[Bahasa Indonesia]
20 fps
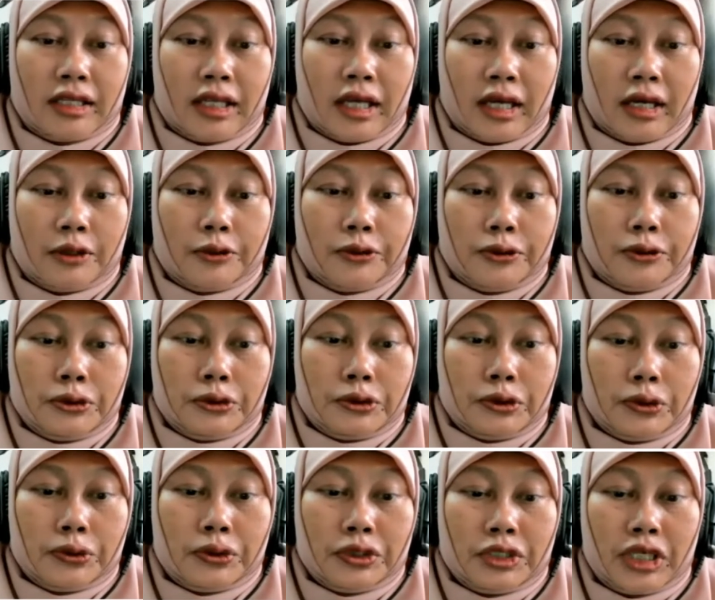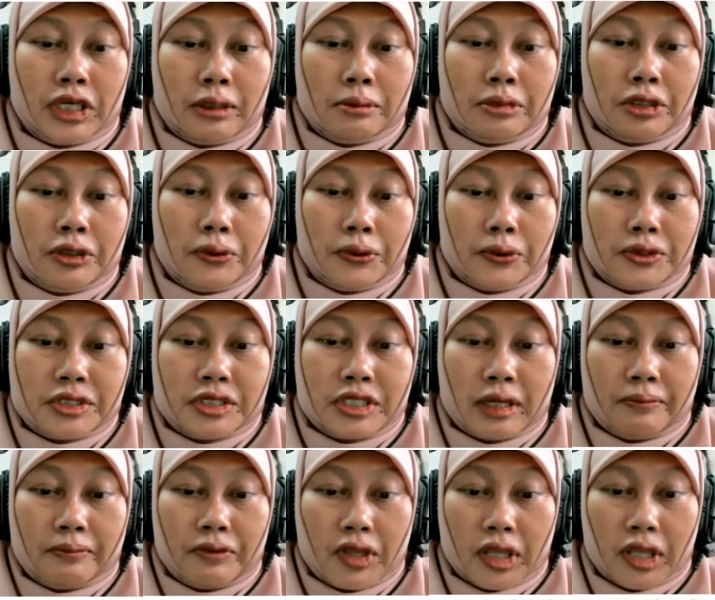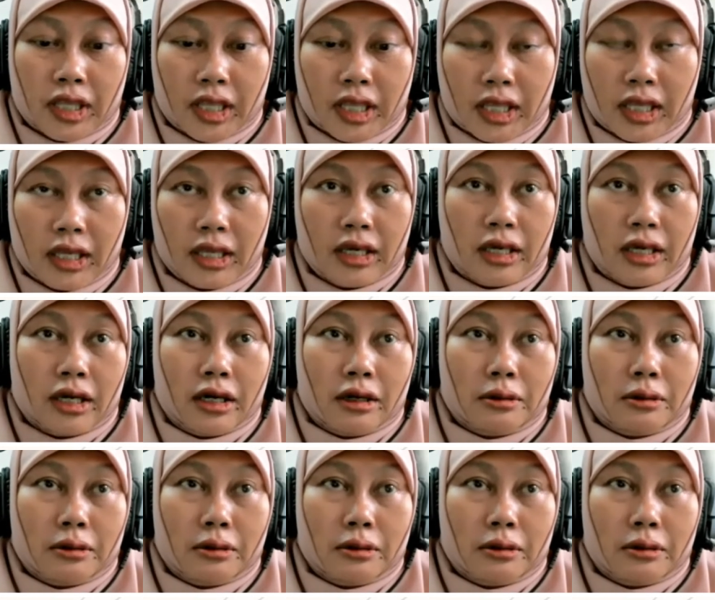Nah, untuk yang bentuk staf ini